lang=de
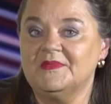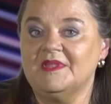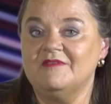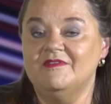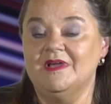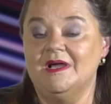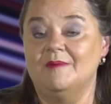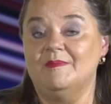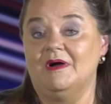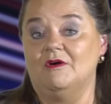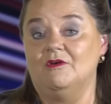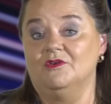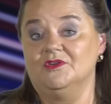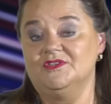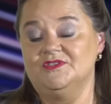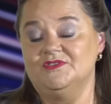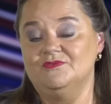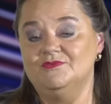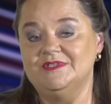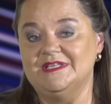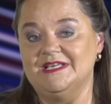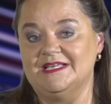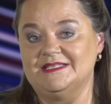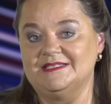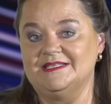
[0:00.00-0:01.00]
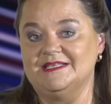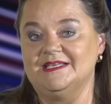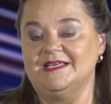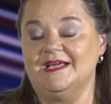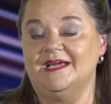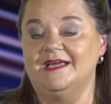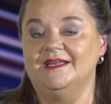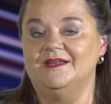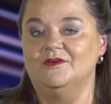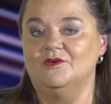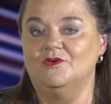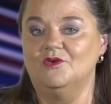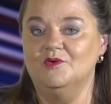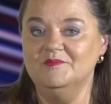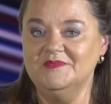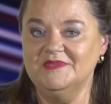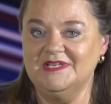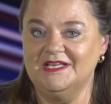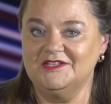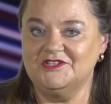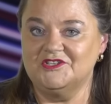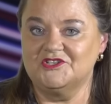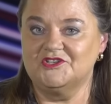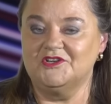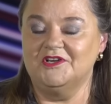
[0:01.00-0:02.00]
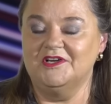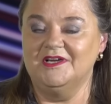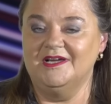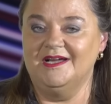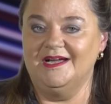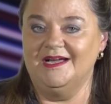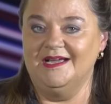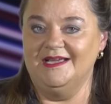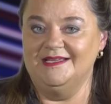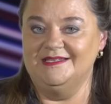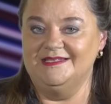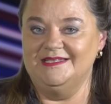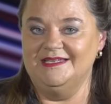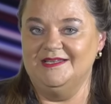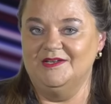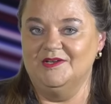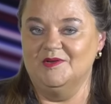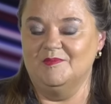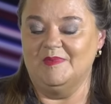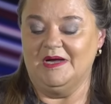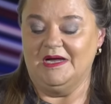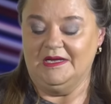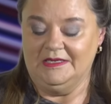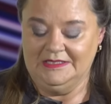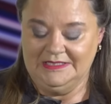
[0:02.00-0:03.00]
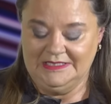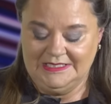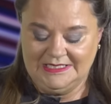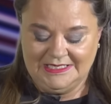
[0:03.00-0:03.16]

Wir haben auch zusätzlich eine Umsatzsteuer-ID-Nummer.